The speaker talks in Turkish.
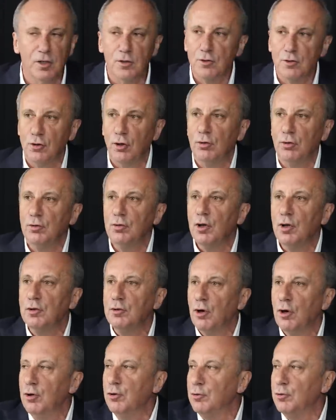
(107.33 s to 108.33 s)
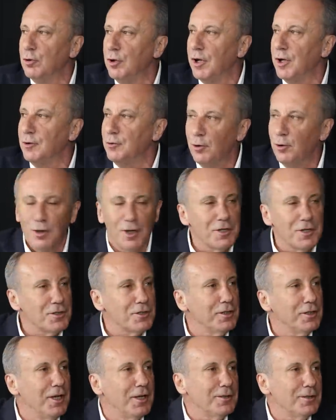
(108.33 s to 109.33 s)
Sonunda döndüler,
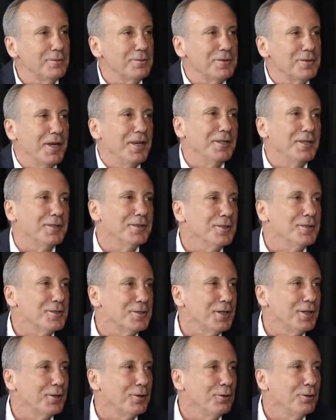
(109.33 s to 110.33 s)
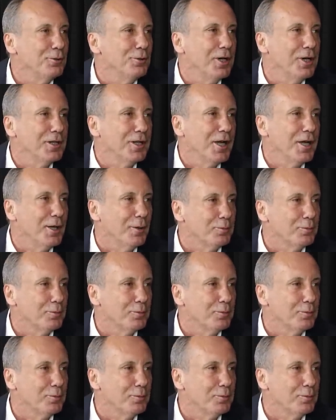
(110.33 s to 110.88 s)
dolaştılar. Sayın Kılıçdaroğlu'nu aday